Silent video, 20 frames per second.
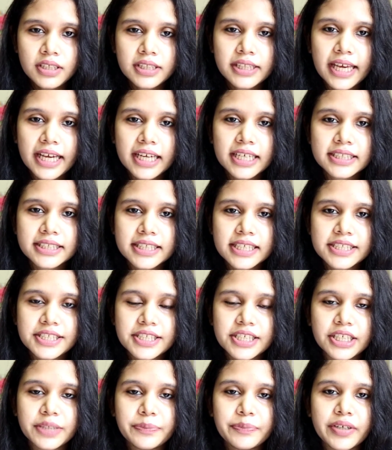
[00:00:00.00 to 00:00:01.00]
দেখা যায়
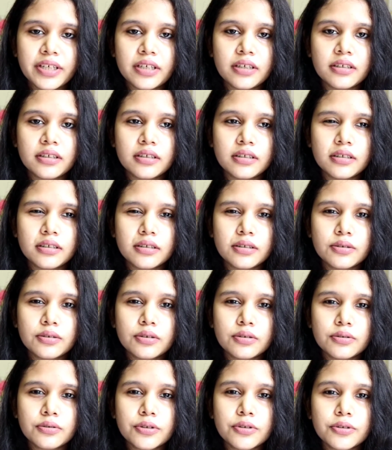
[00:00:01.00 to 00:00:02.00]
যে uh,
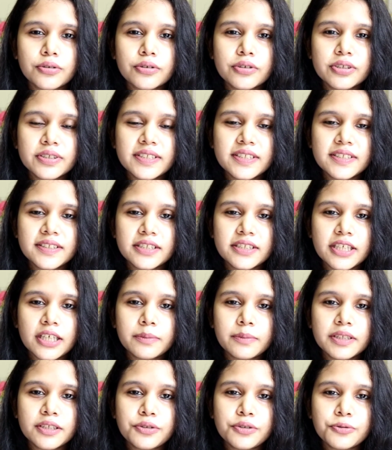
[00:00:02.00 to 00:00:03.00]
কোনো কোনো সিজনে
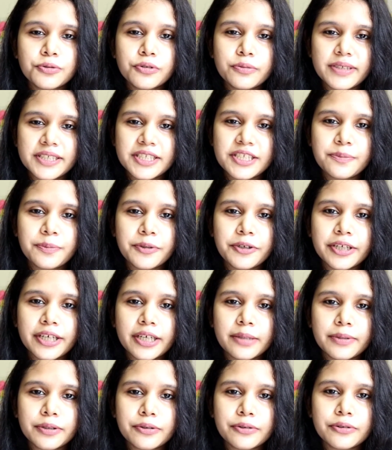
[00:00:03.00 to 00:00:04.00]
আমাদের চুল বেশি পড়ে
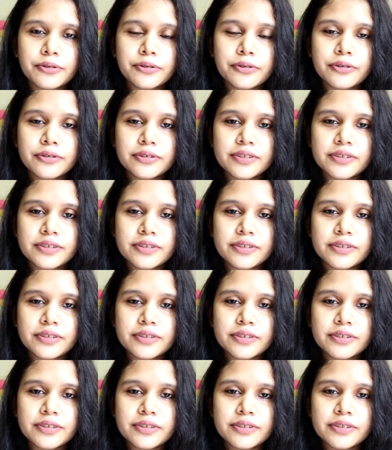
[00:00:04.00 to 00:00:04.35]
আবার কোনো কোনো